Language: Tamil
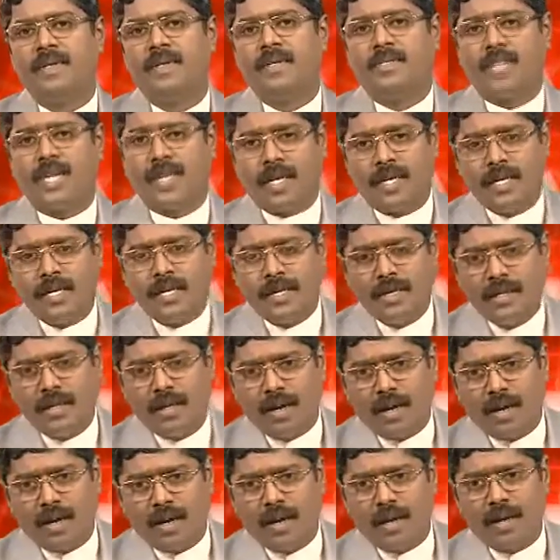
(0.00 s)

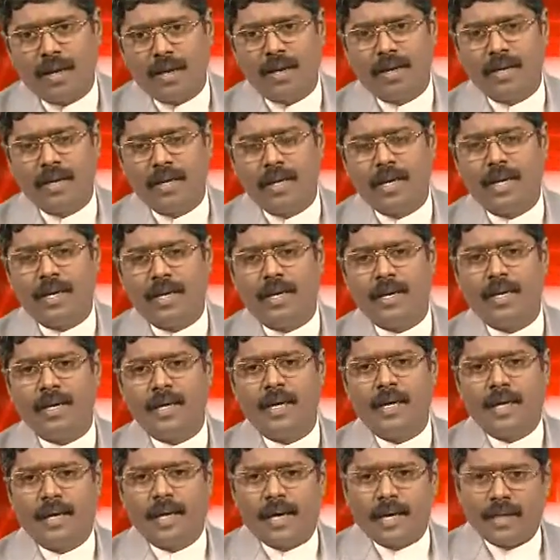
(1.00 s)
சங்கீதக்காரனாகிய
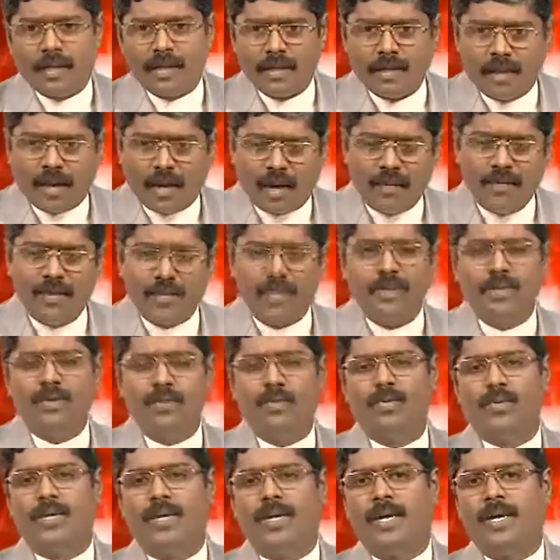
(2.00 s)
அந்த தாவிது
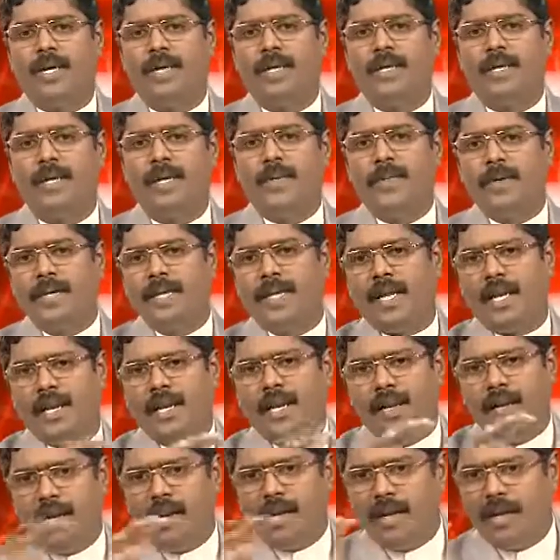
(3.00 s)
கூட இப்படி
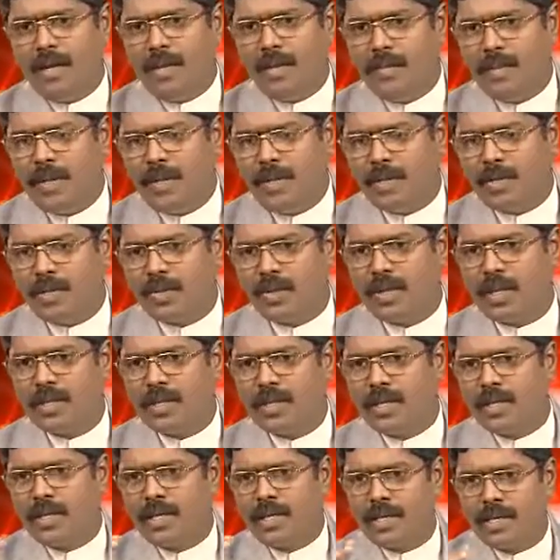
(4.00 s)
எல்லாருமே சொன்ன
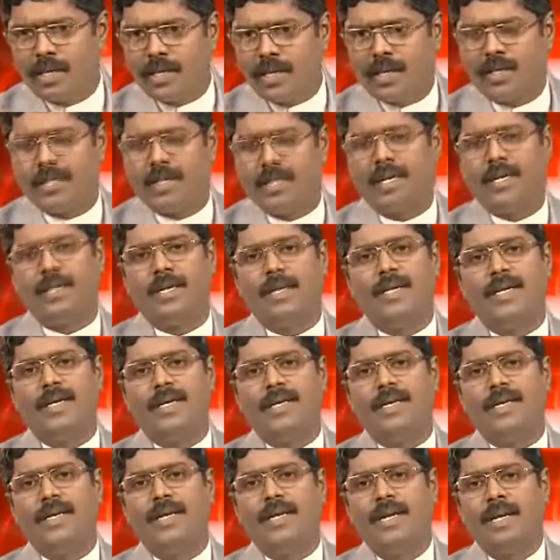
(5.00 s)
தீர்க்க தரிசனங்கள்
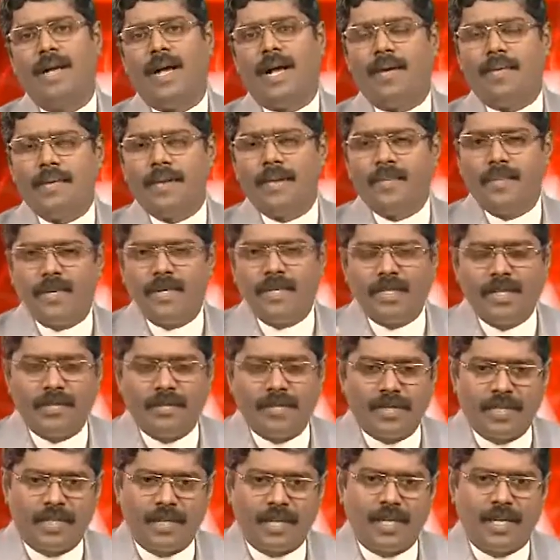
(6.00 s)
அவரை பற்றிய
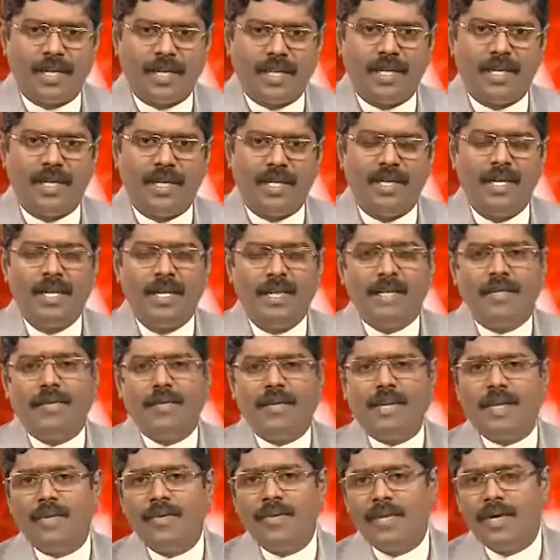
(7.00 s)
விஷயங்கள்
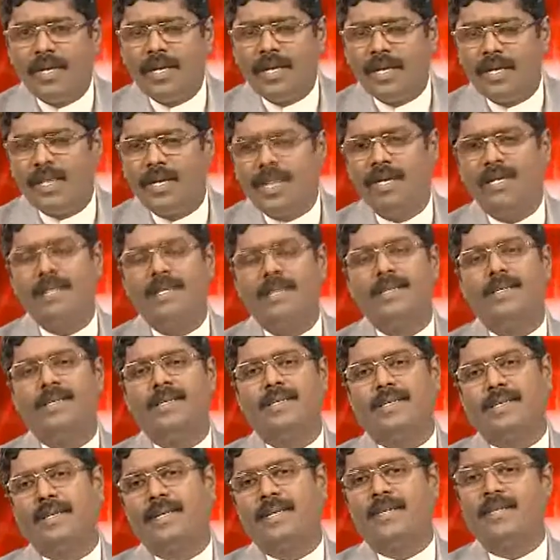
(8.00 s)
நிறைவேறுகிறது
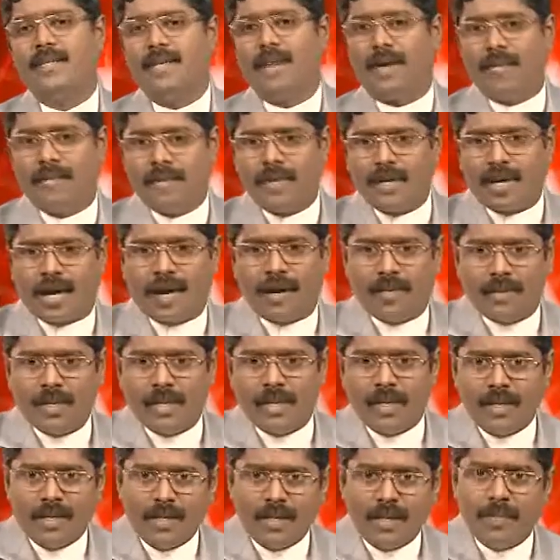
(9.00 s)
என்று அவர் அவர்
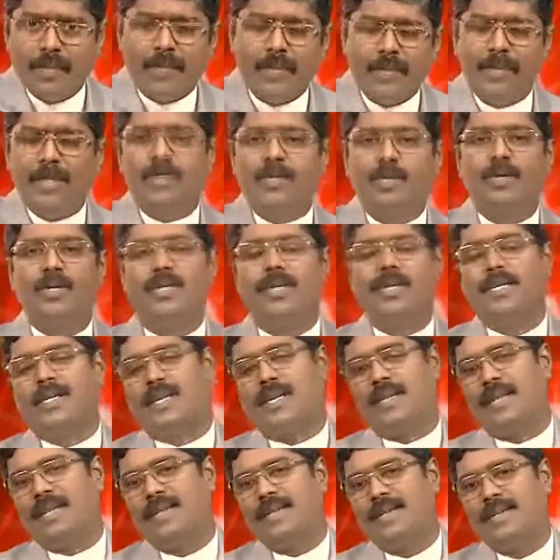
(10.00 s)
இருந்தப்பவே
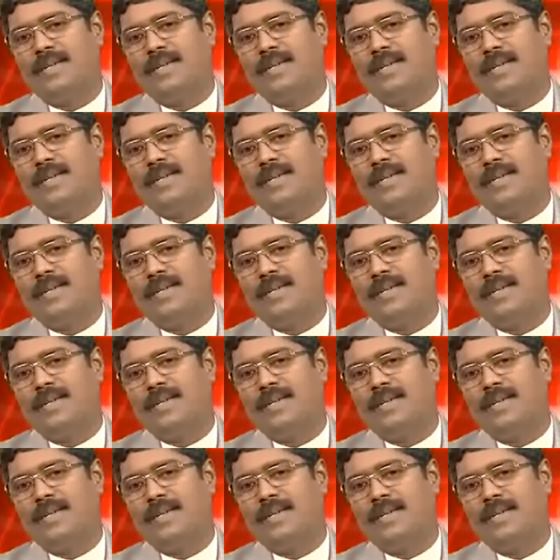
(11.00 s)
சொல்லியிருக்கிறார்